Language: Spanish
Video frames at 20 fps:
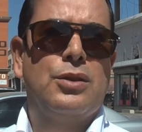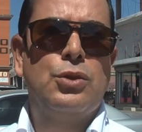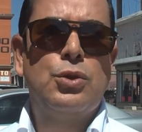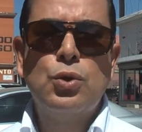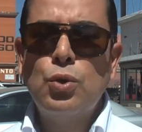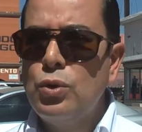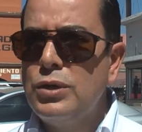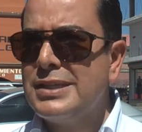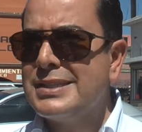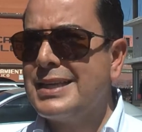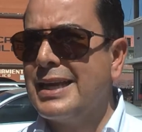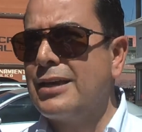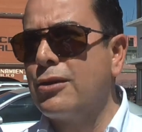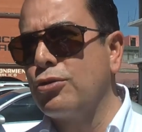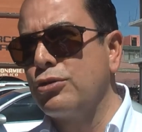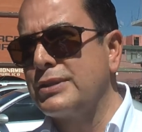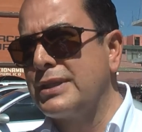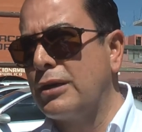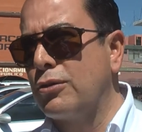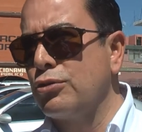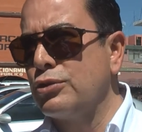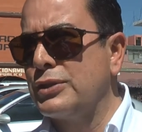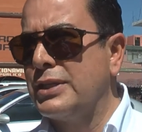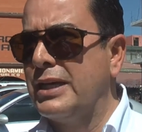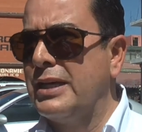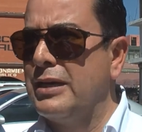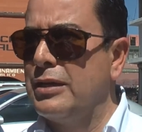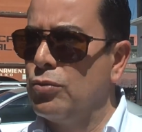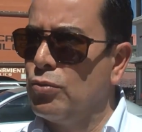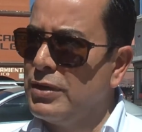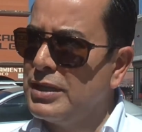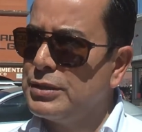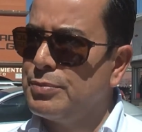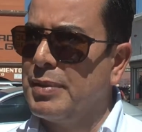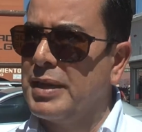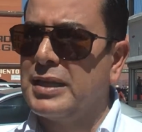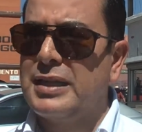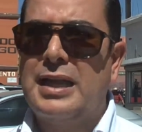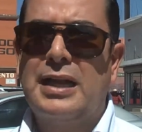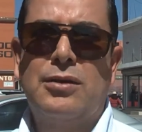Dulce y José José en un
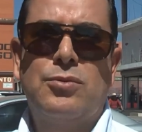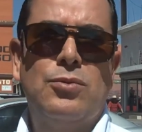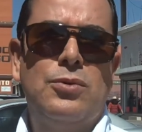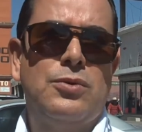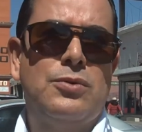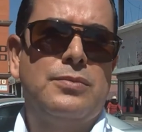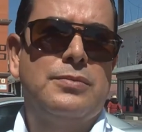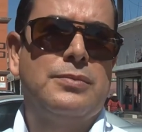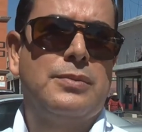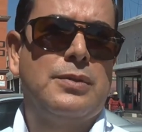espectáculo.